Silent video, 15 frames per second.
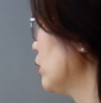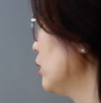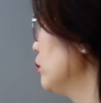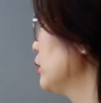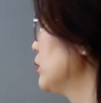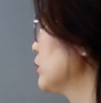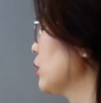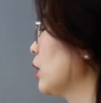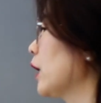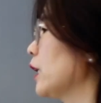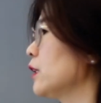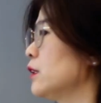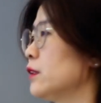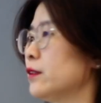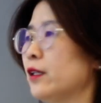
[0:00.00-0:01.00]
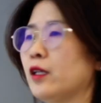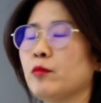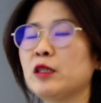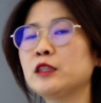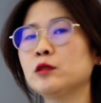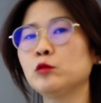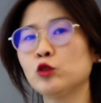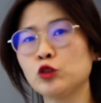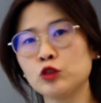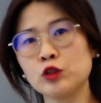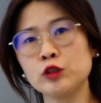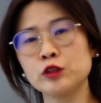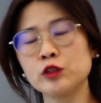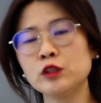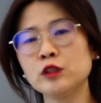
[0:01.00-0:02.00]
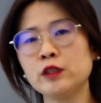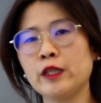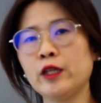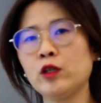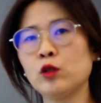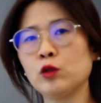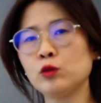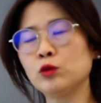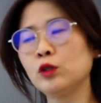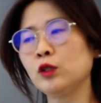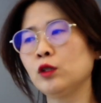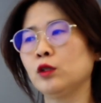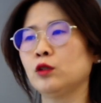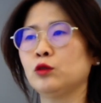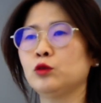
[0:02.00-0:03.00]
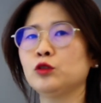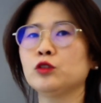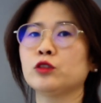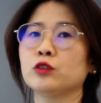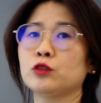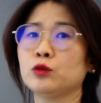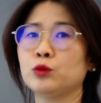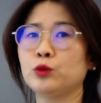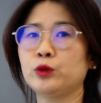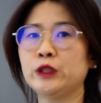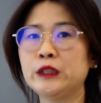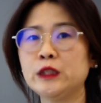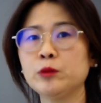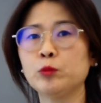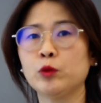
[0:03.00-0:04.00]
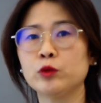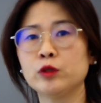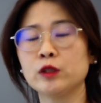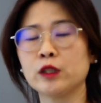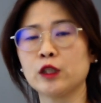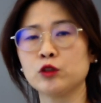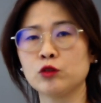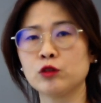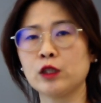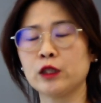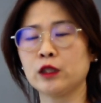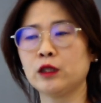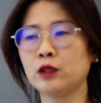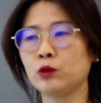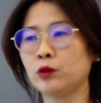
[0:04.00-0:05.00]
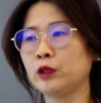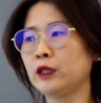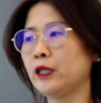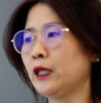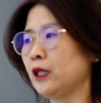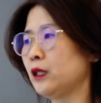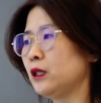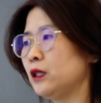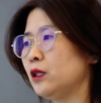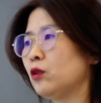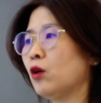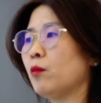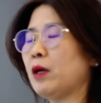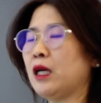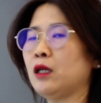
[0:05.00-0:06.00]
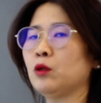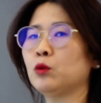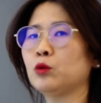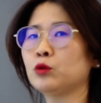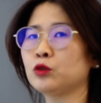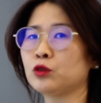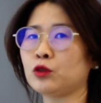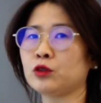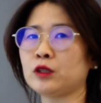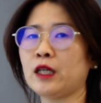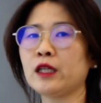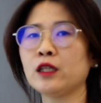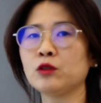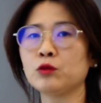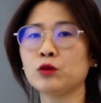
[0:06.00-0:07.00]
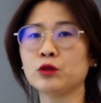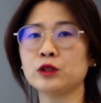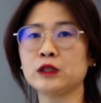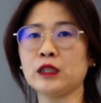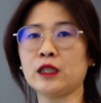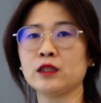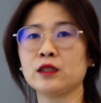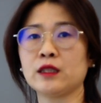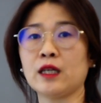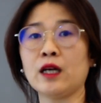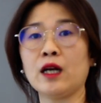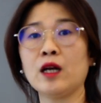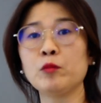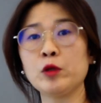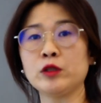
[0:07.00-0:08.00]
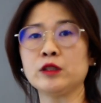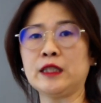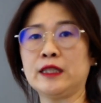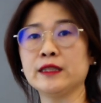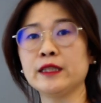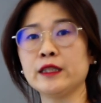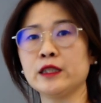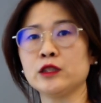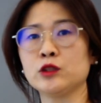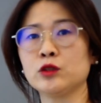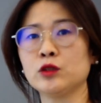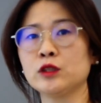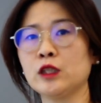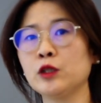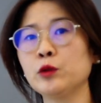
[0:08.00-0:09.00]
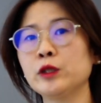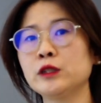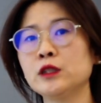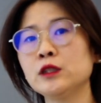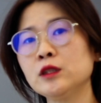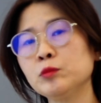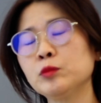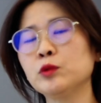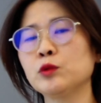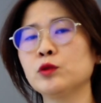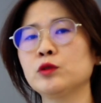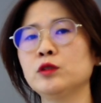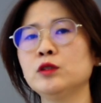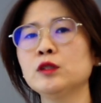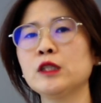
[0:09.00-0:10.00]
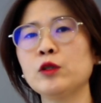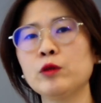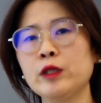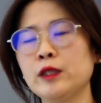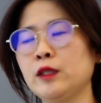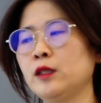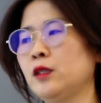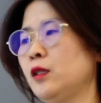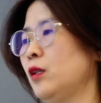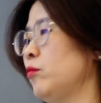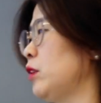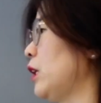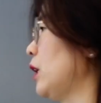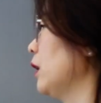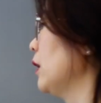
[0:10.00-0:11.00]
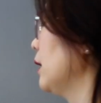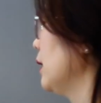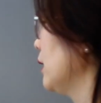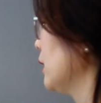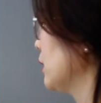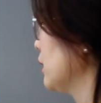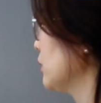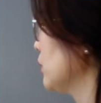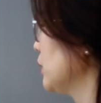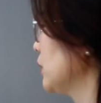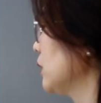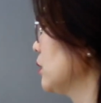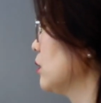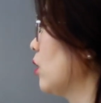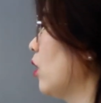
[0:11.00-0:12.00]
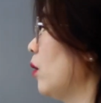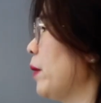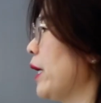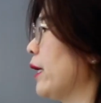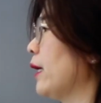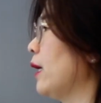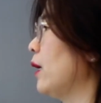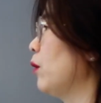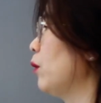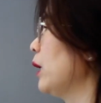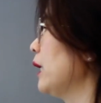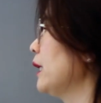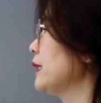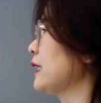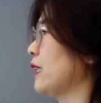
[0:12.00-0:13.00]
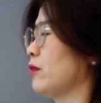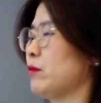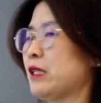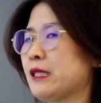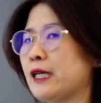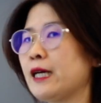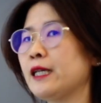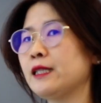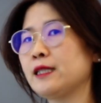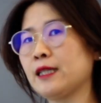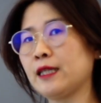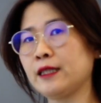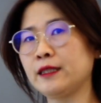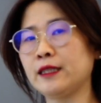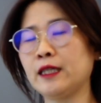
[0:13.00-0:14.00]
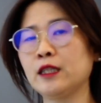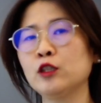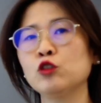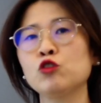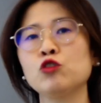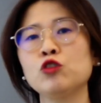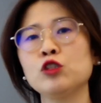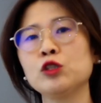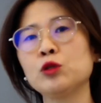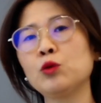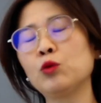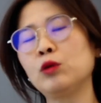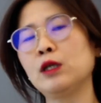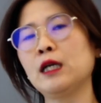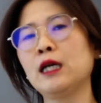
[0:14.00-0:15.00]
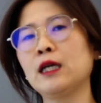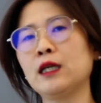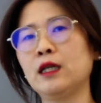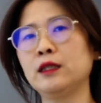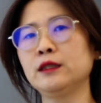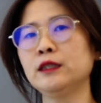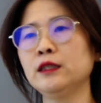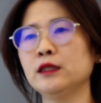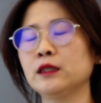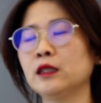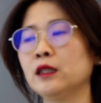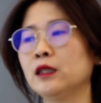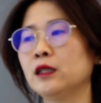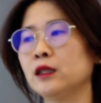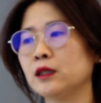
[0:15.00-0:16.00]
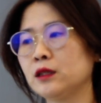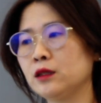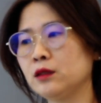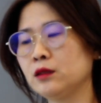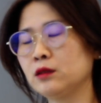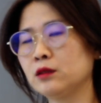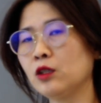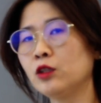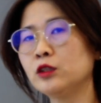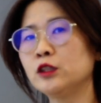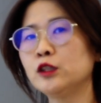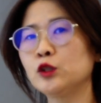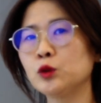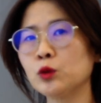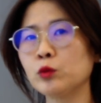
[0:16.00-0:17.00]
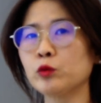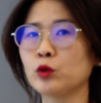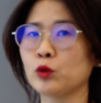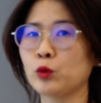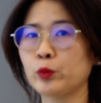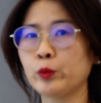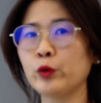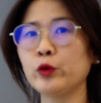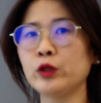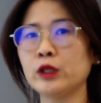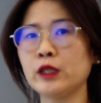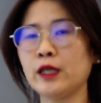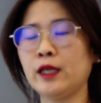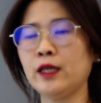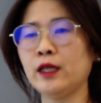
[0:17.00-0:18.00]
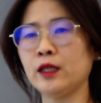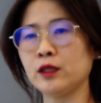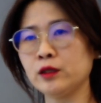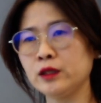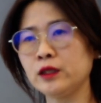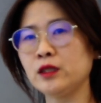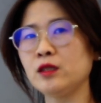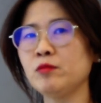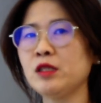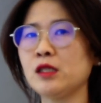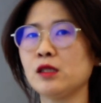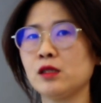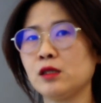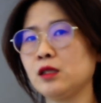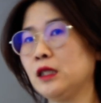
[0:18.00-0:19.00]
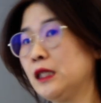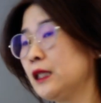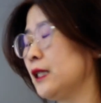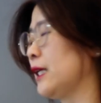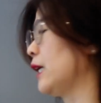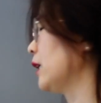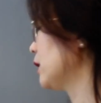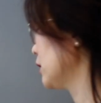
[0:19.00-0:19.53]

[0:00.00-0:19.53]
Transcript: 넓이를 정하는 데만 지금 루스컷을 썼는데요. 루스컷스도 20본을 가지고 가게 될 건데 이거 말고 루스컷을 하나도 넣지 않는다 하면은 안 되겠죠. 재료의 70%를 사용해야 되기 때문에 그래서 지금 거베라와 장미 사이사이에 수직으로 올라가는 그 선을 조금 더 돋보이게 힘이 있게